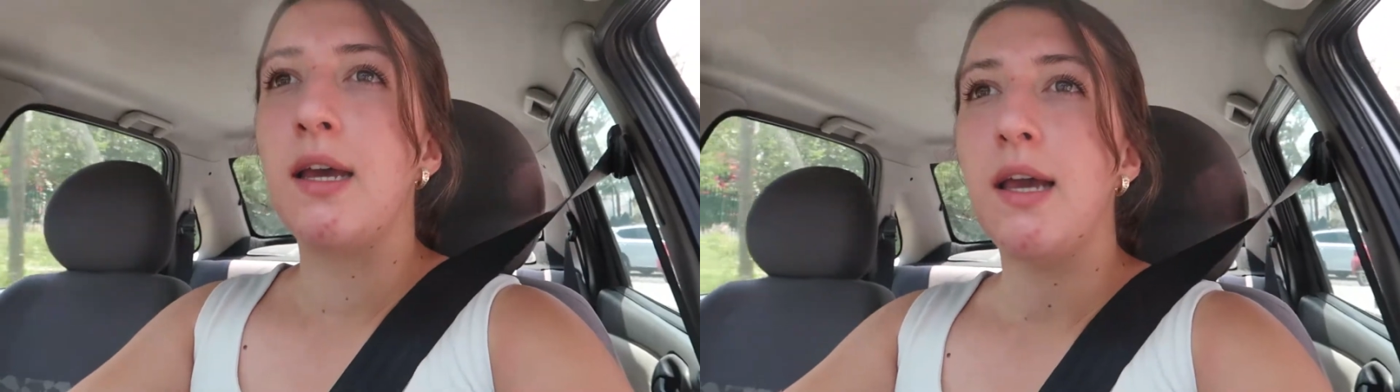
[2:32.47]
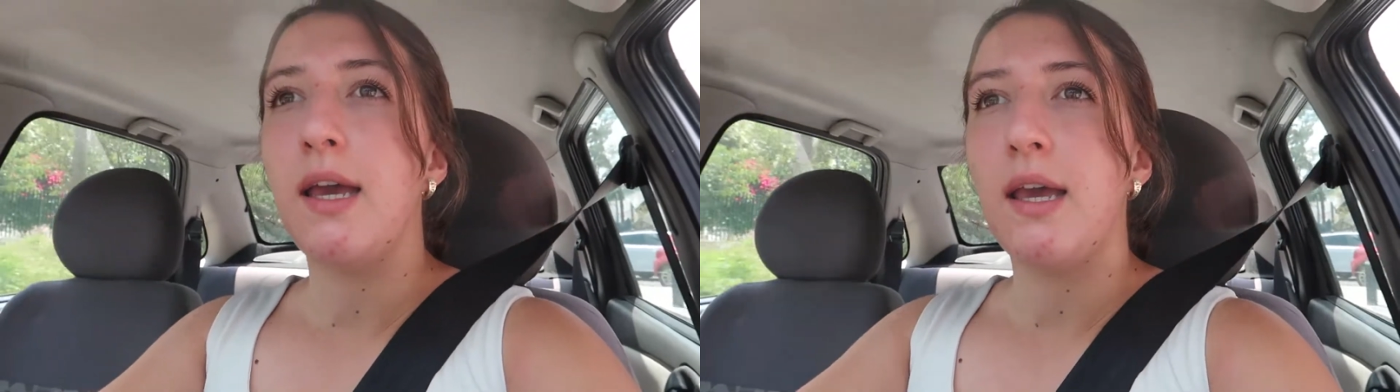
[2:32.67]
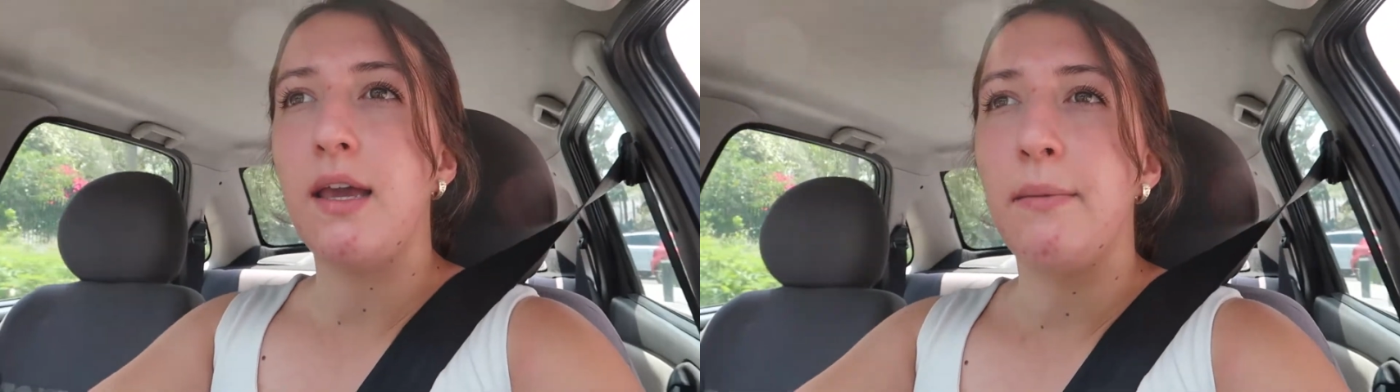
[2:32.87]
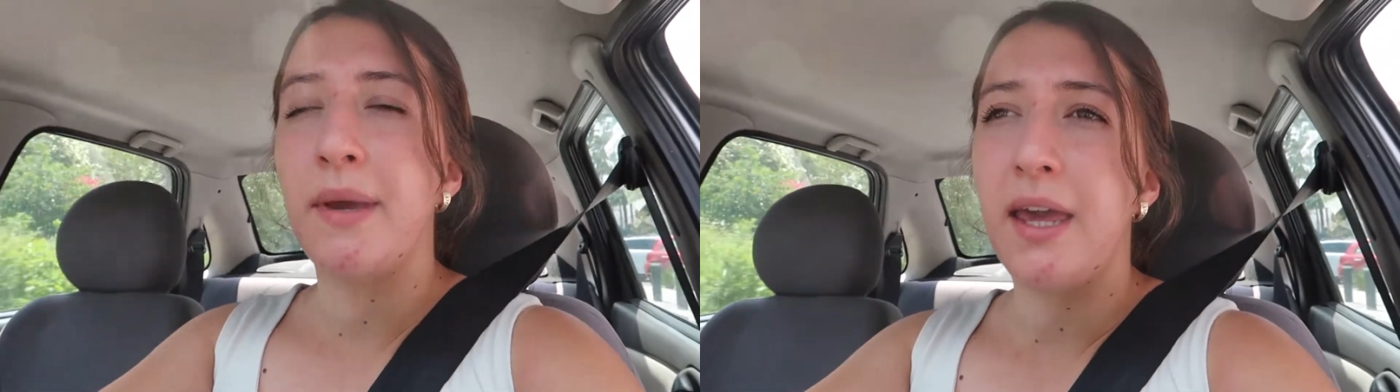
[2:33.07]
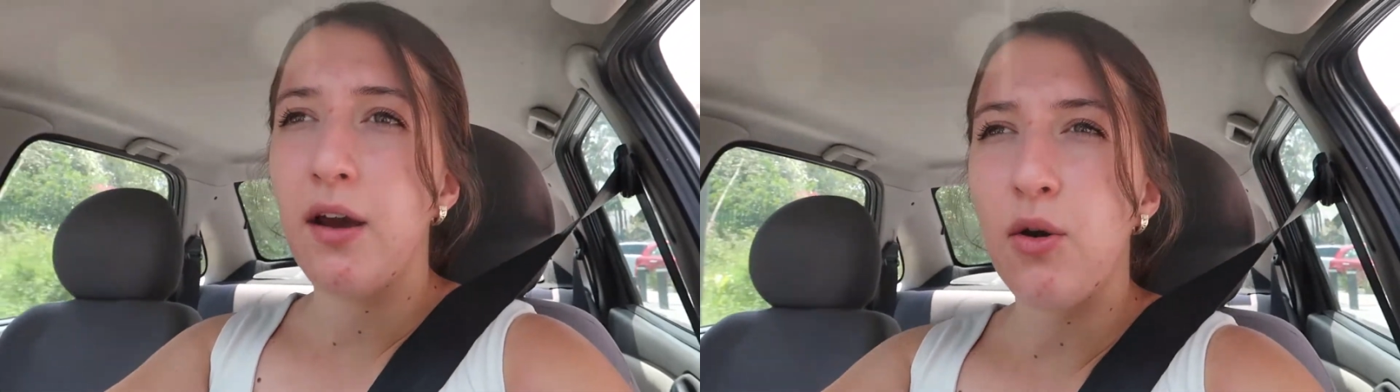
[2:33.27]
Eh,
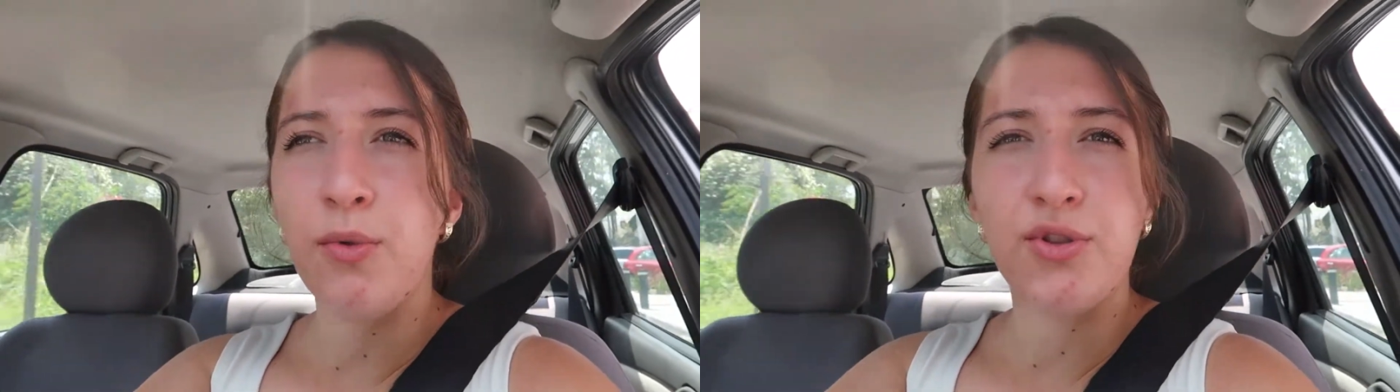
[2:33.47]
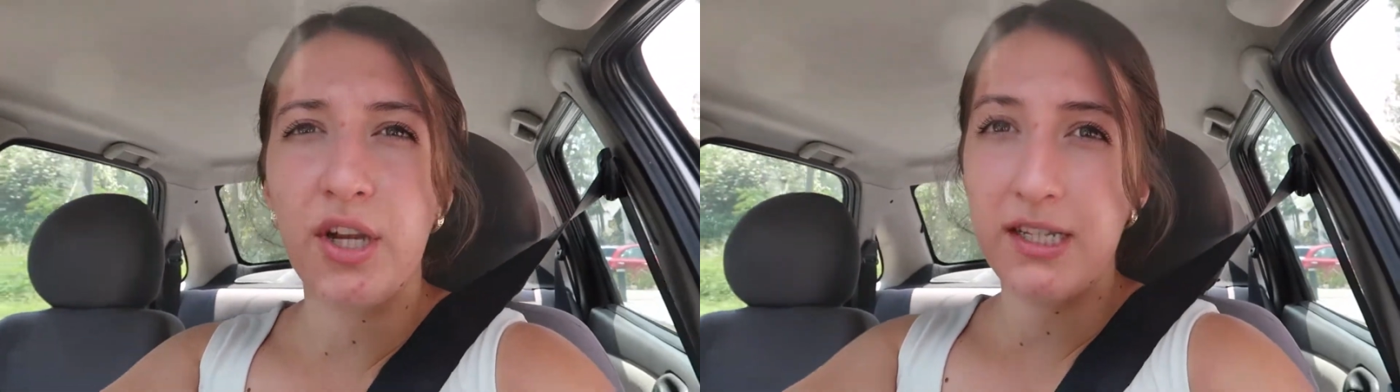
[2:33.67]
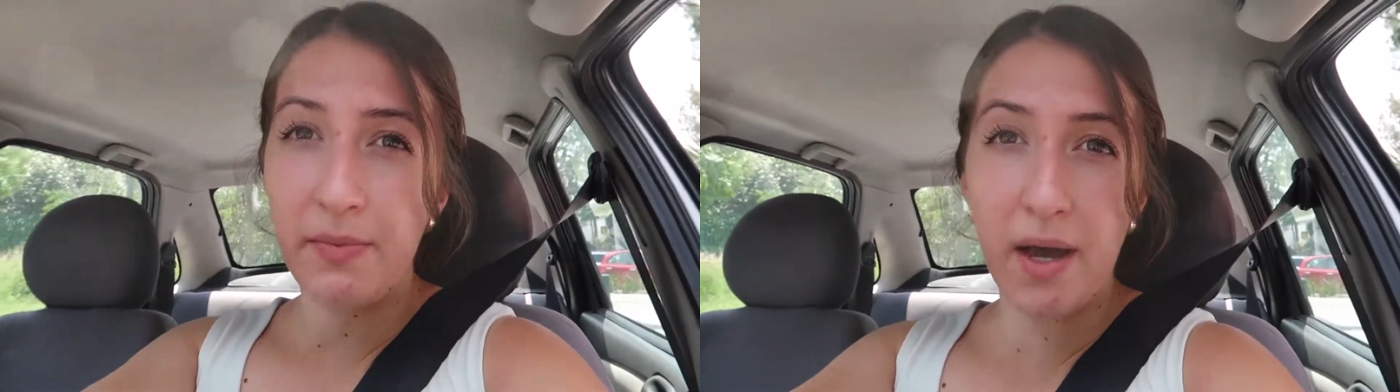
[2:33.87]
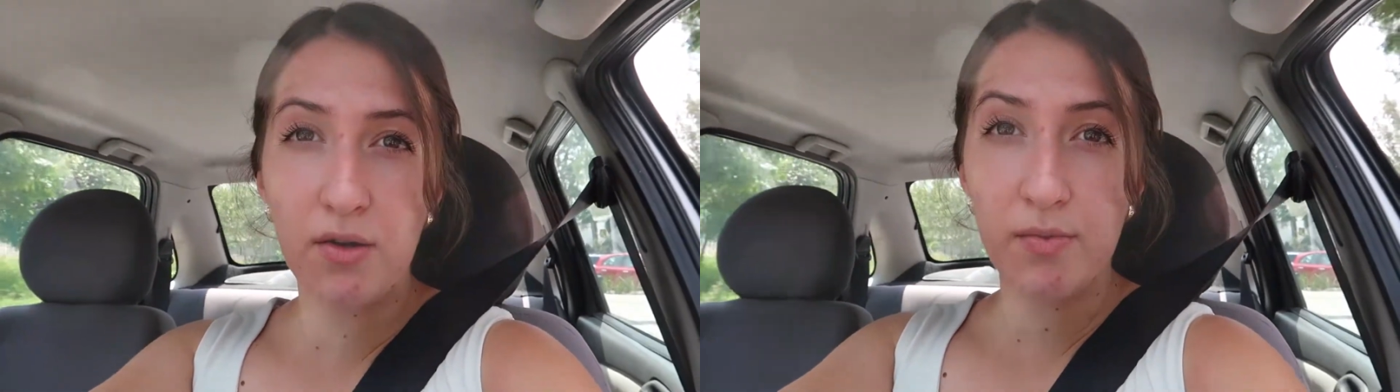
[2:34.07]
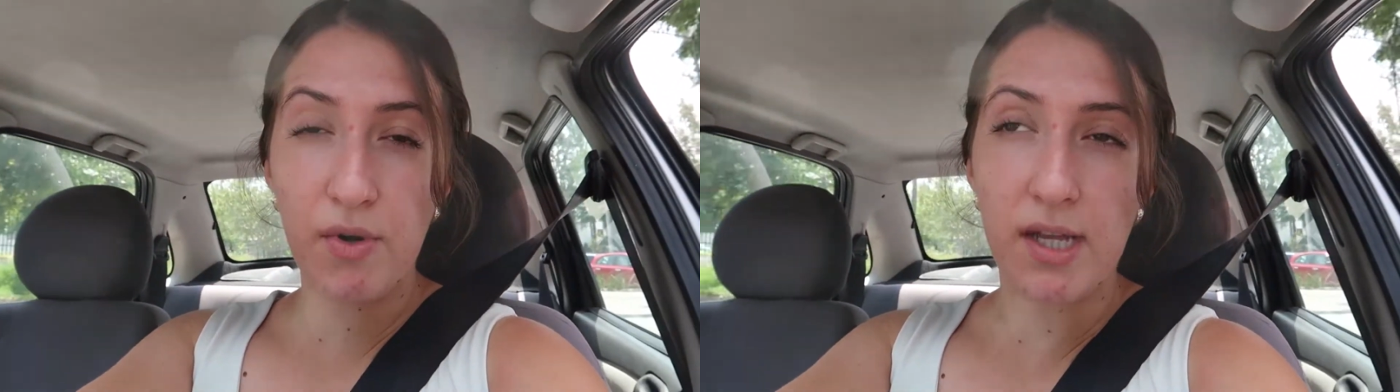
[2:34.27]
me quedan como tres
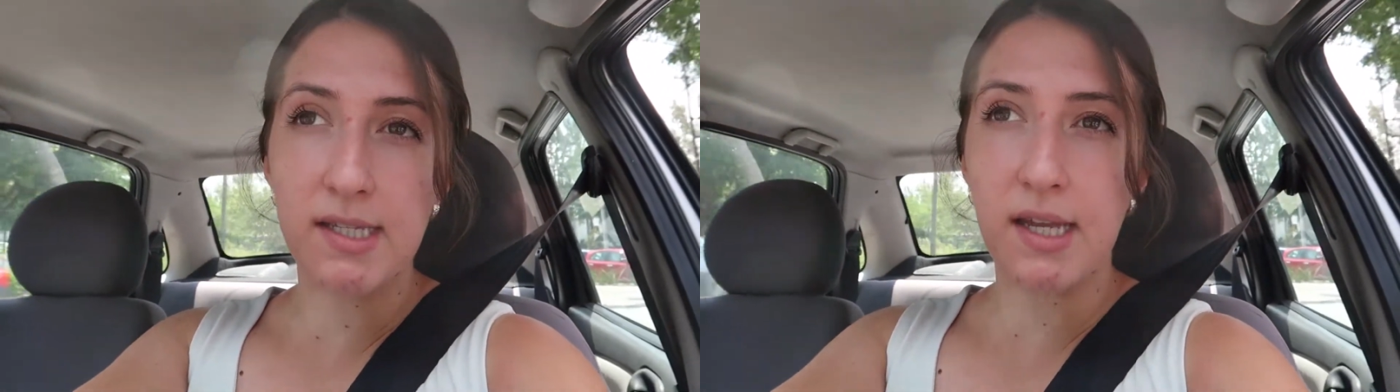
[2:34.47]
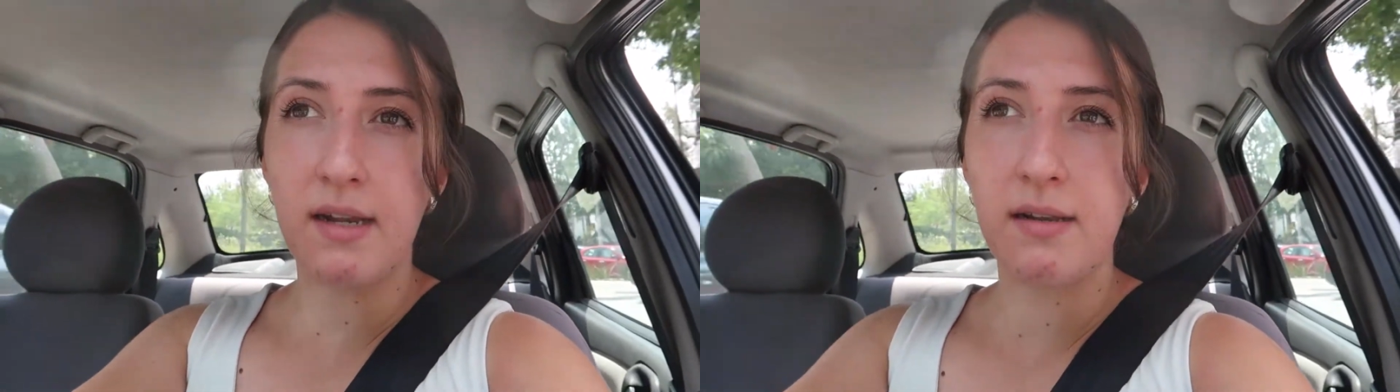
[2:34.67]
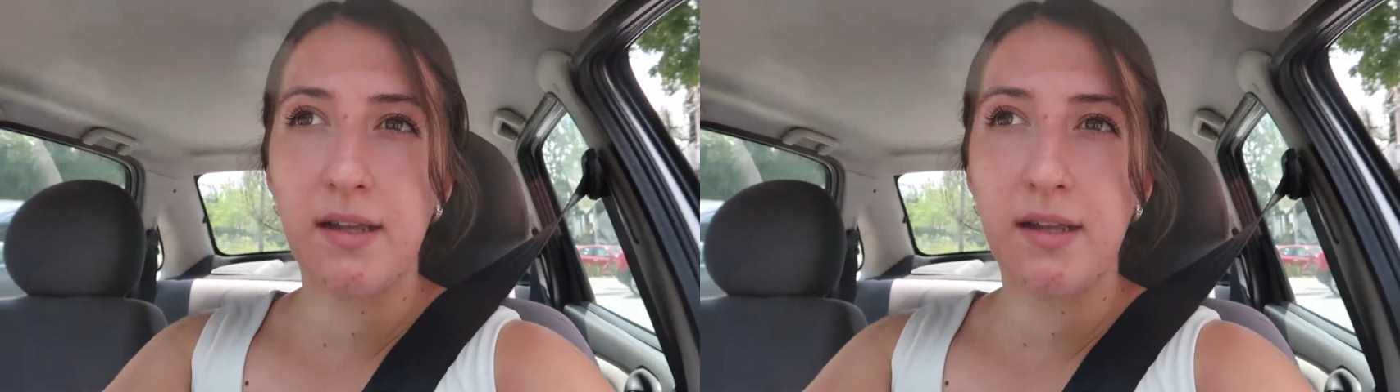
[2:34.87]
pagos por hacer